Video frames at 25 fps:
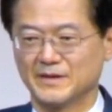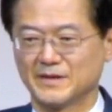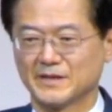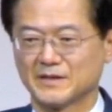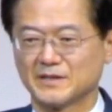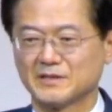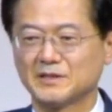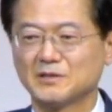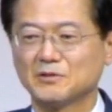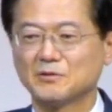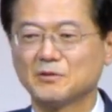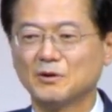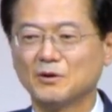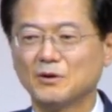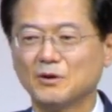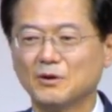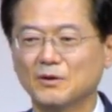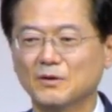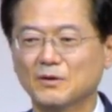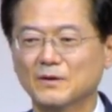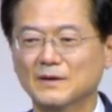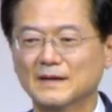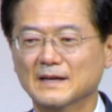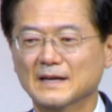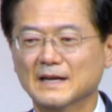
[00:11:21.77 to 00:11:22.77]

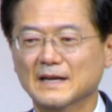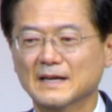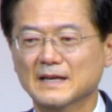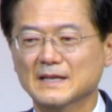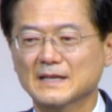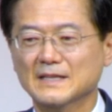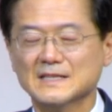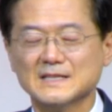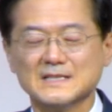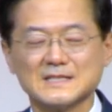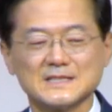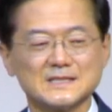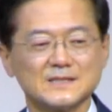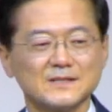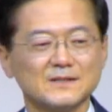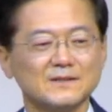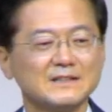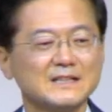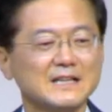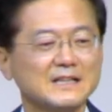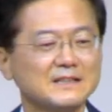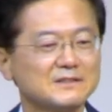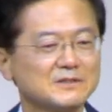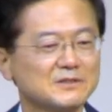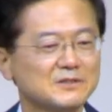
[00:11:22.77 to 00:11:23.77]
그리고
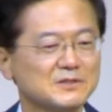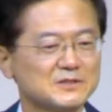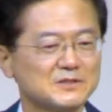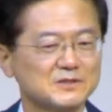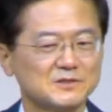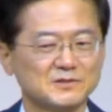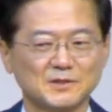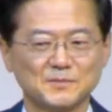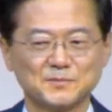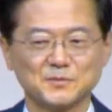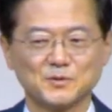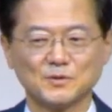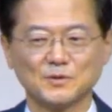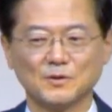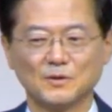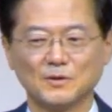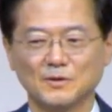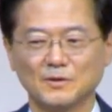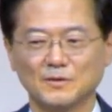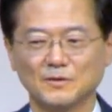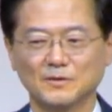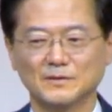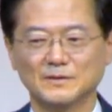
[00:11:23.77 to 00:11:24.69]
선한 것은 없고,